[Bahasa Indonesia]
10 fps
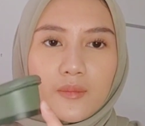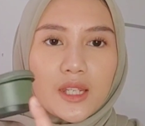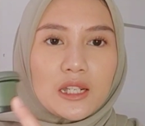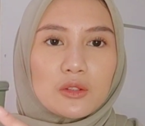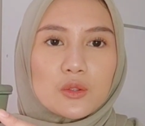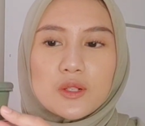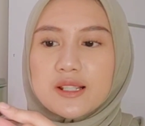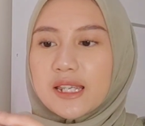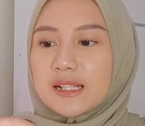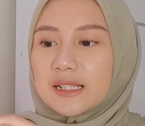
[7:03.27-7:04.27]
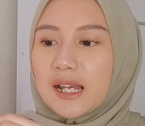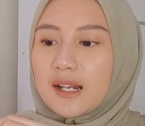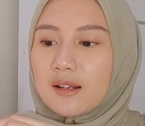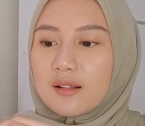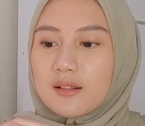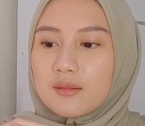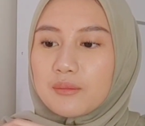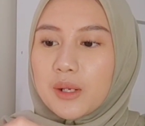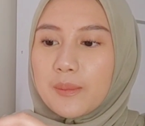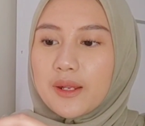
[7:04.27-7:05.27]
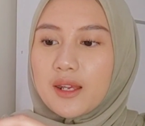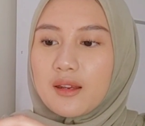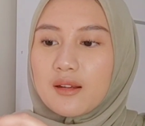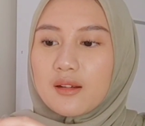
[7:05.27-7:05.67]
Ini tuh sekitar berapa ya